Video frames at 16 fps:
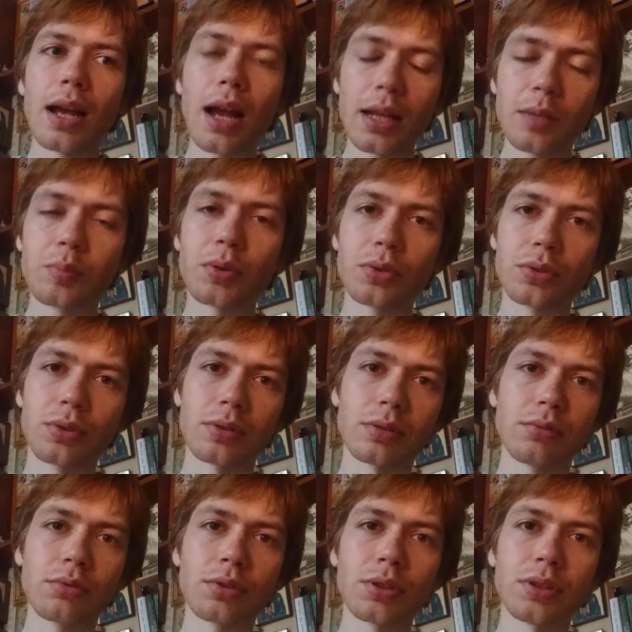а не просто
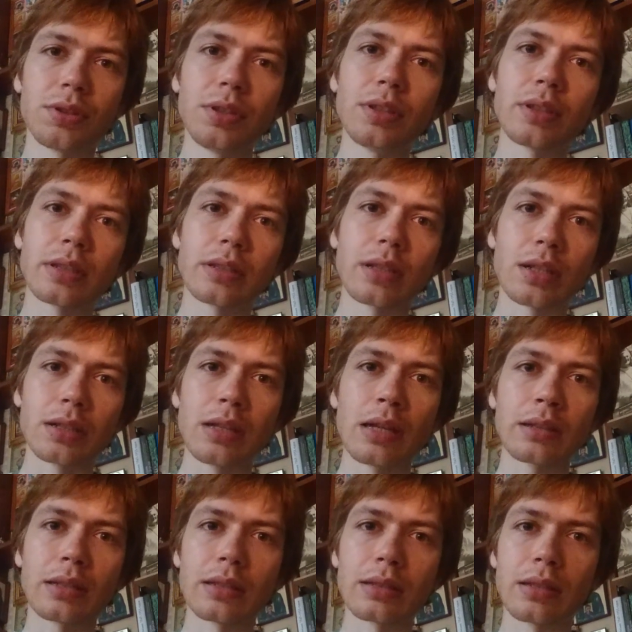слушать и
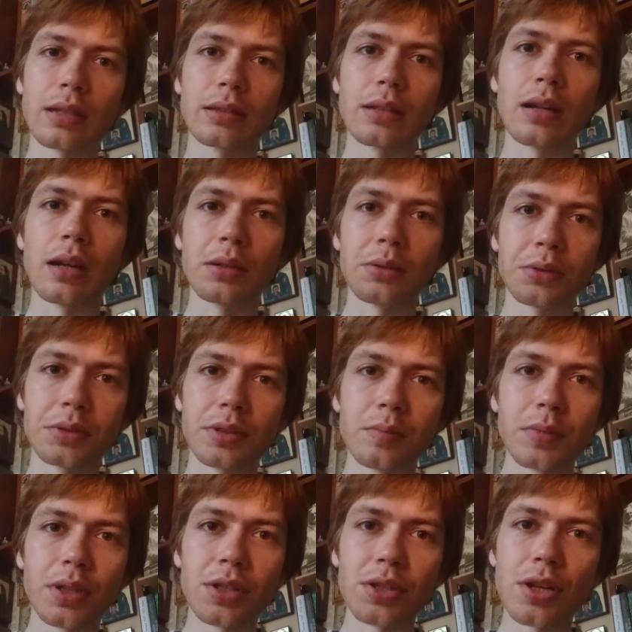наслаждаться
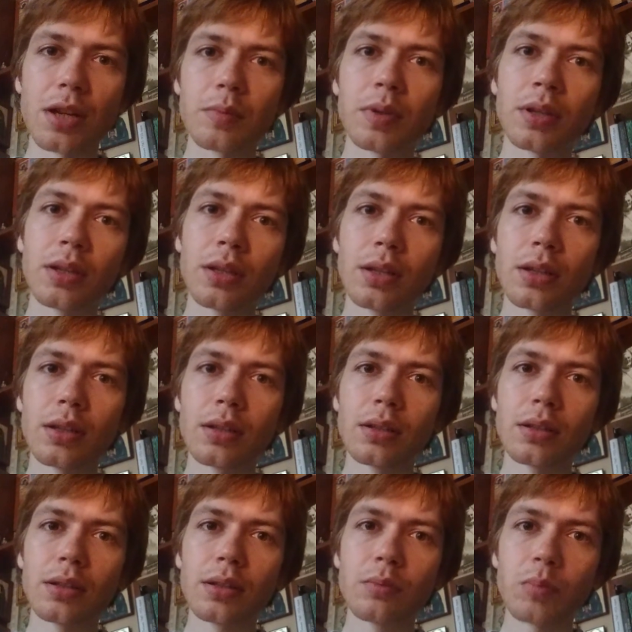сладкоголосыми речами.
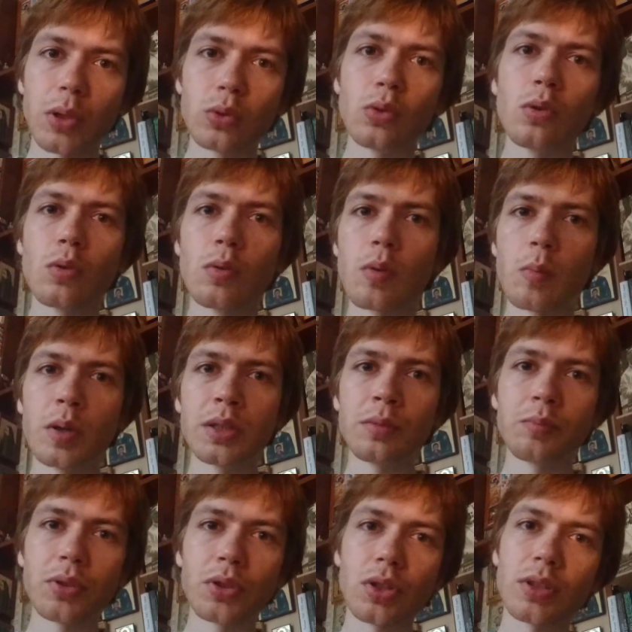Подумаем об
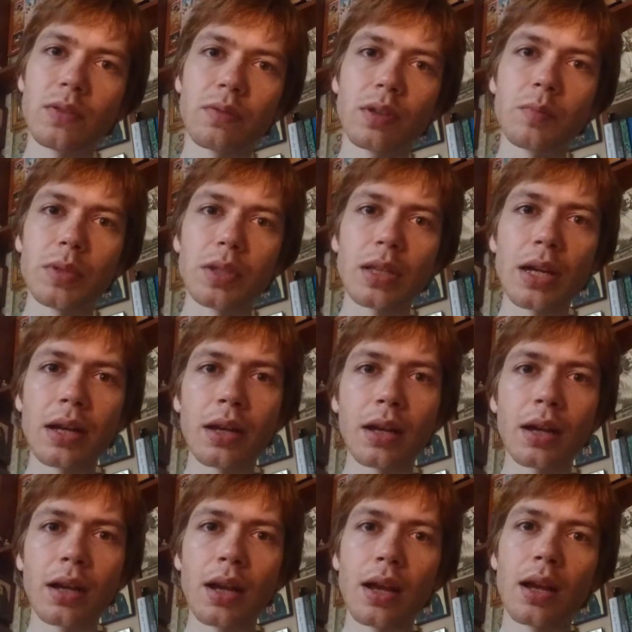этом, пишите в
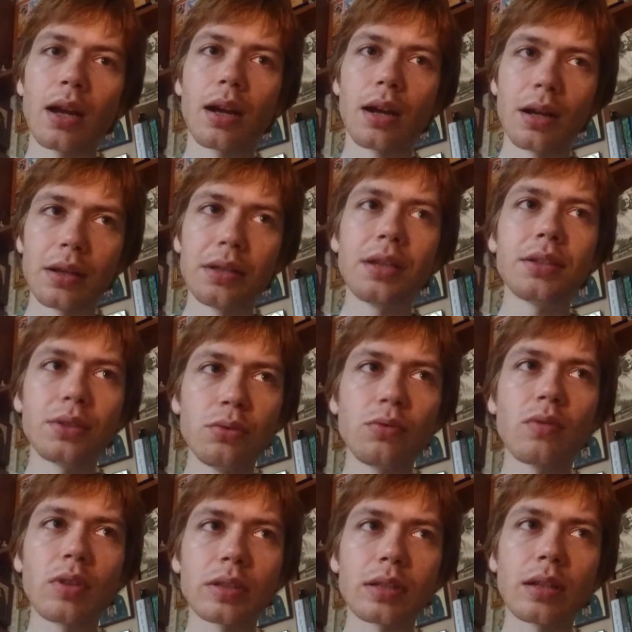комментариях, а есть ли
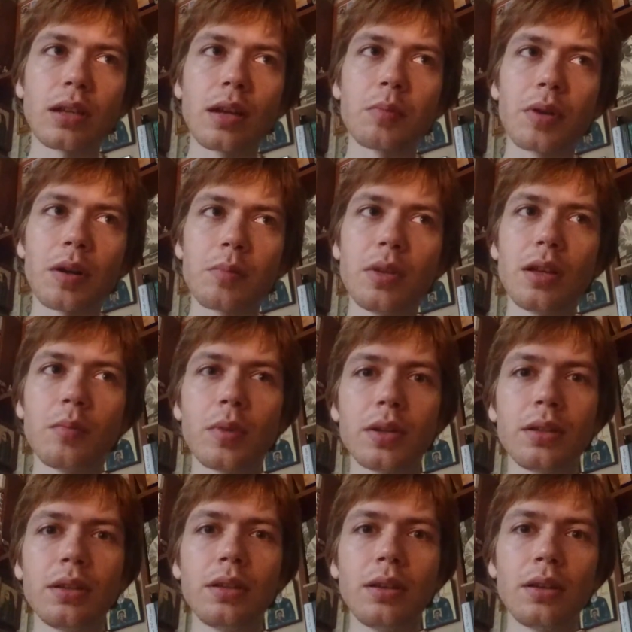у вас такая проблема,
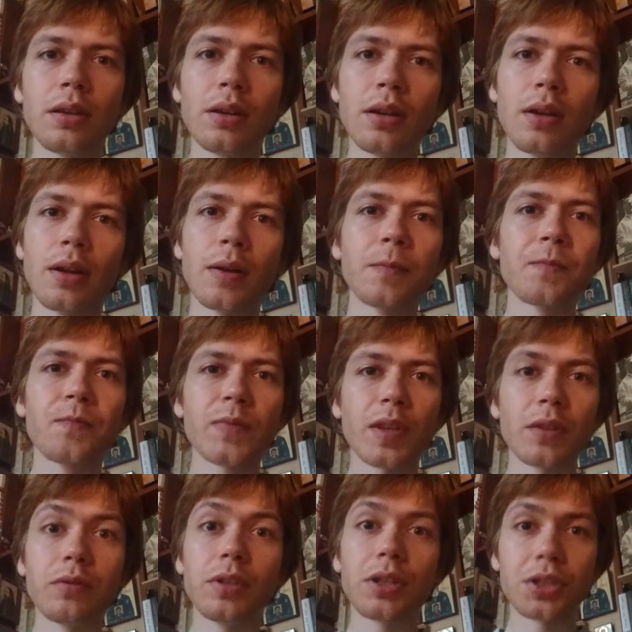или
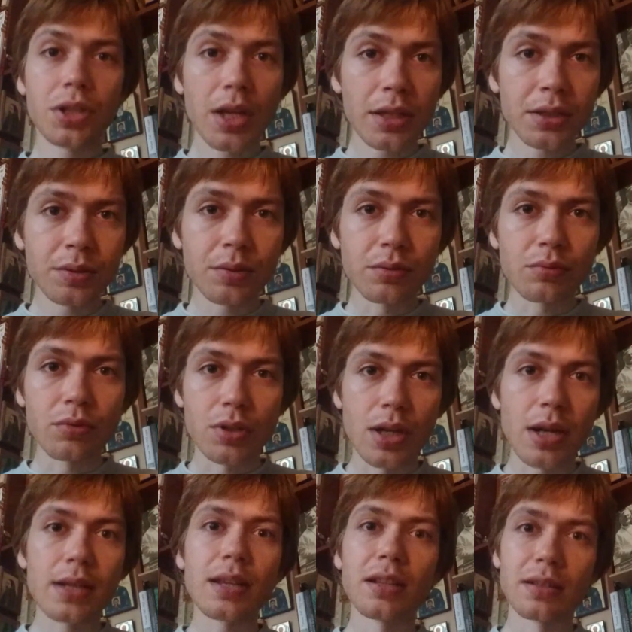вы, к счастью,
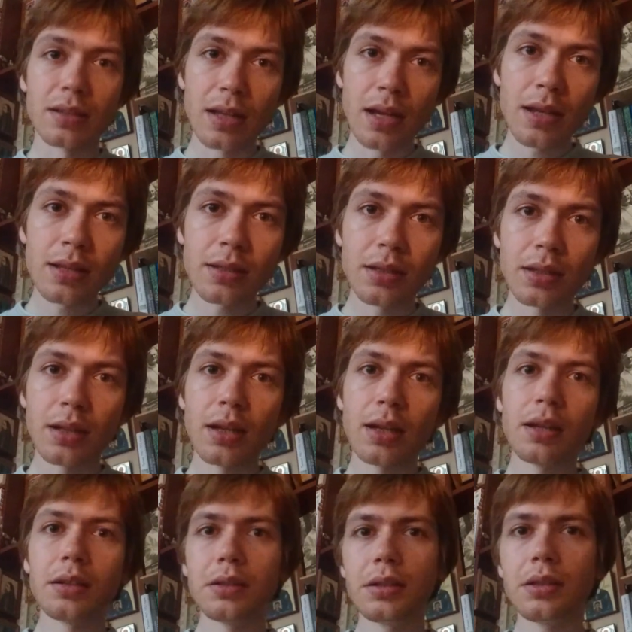уже о ней знаете
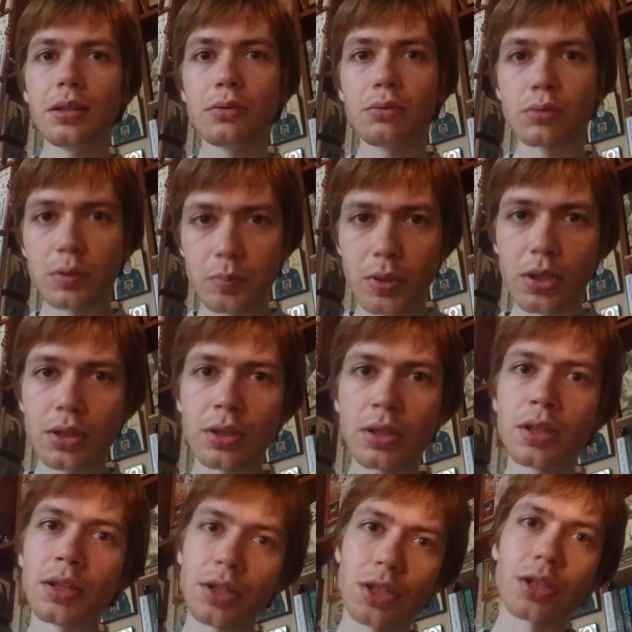и
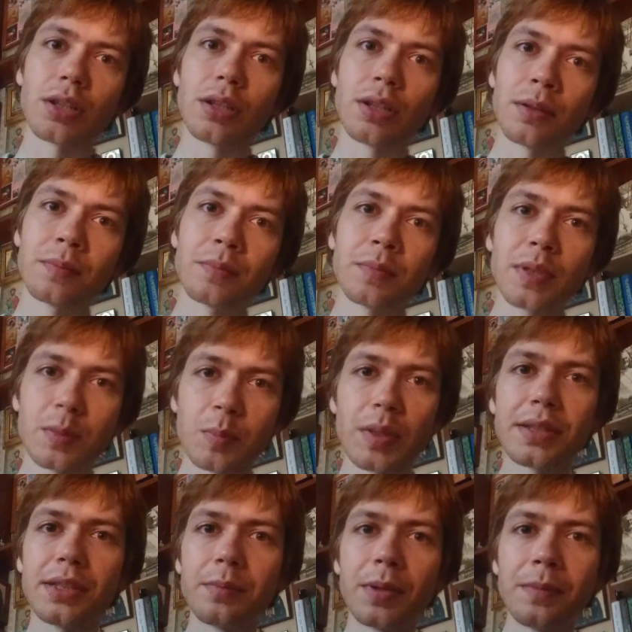успешно решили.
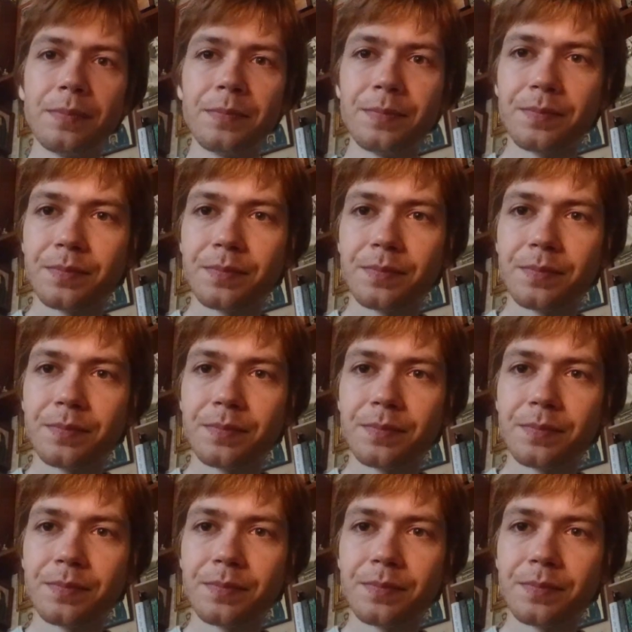Спасибо.